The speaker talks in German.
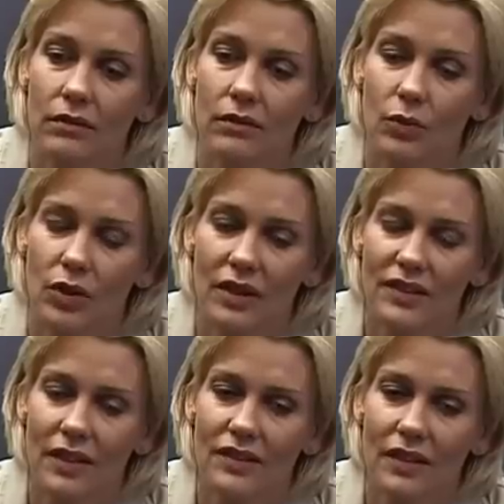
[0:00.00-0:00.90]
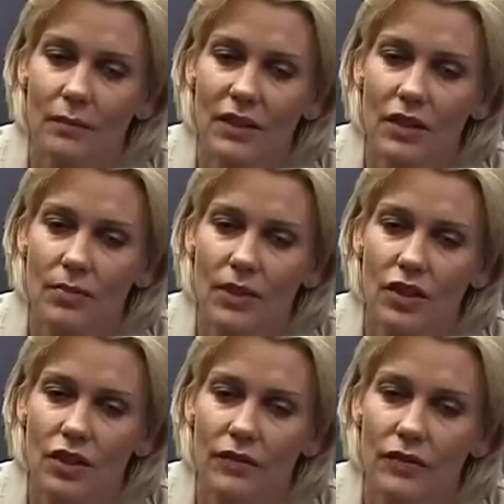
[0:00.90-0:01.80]
Ja. Oder das Ganze hängt mit der
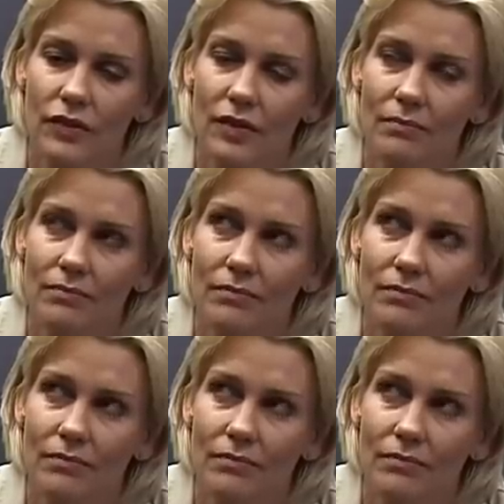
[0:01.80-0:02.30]
Schwangerschaft zusammen.